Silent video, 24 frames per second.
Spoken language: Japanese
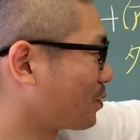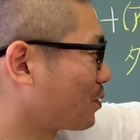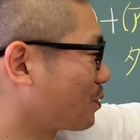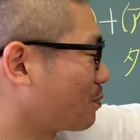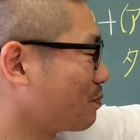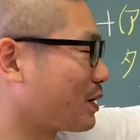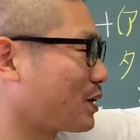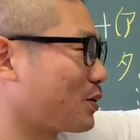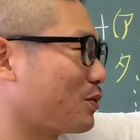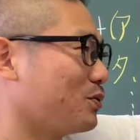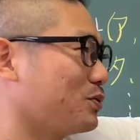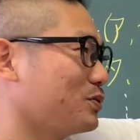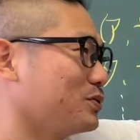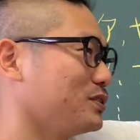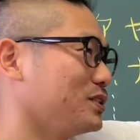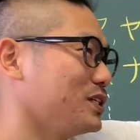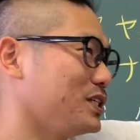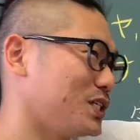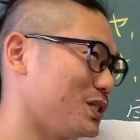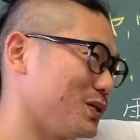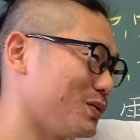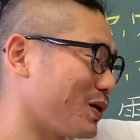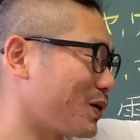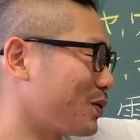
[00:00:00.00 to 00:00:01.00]
「まあ、こん
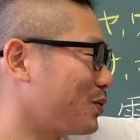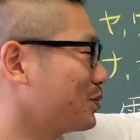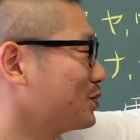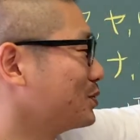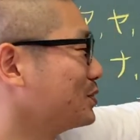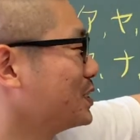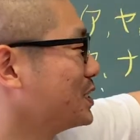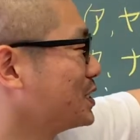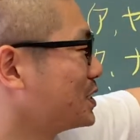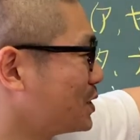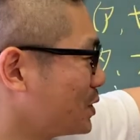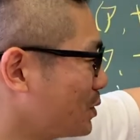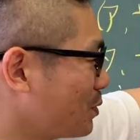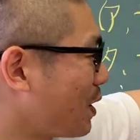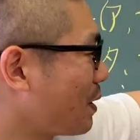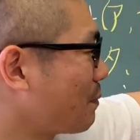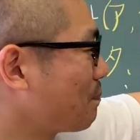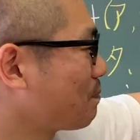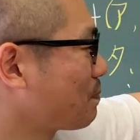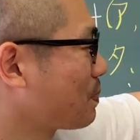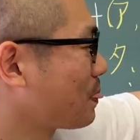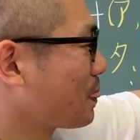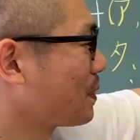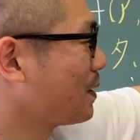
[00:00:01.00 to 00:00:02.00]
にちはこんにち
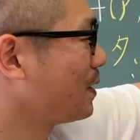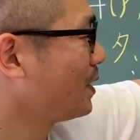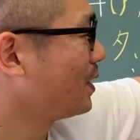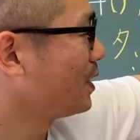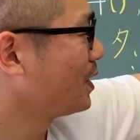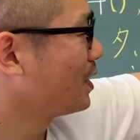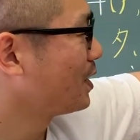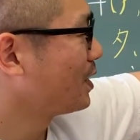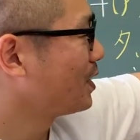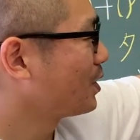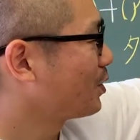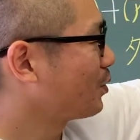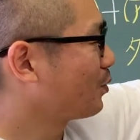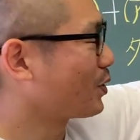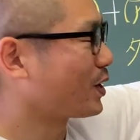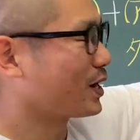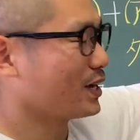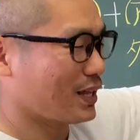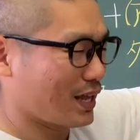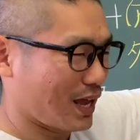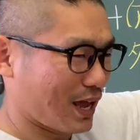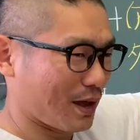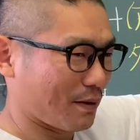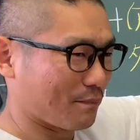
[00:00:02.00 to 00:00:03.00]
は」これ
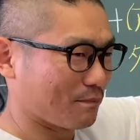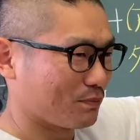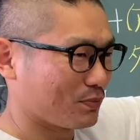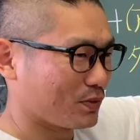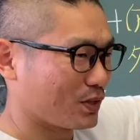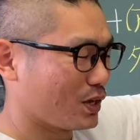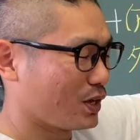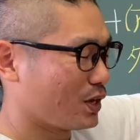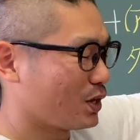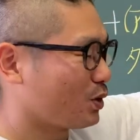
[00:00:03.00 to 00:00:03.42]
がね「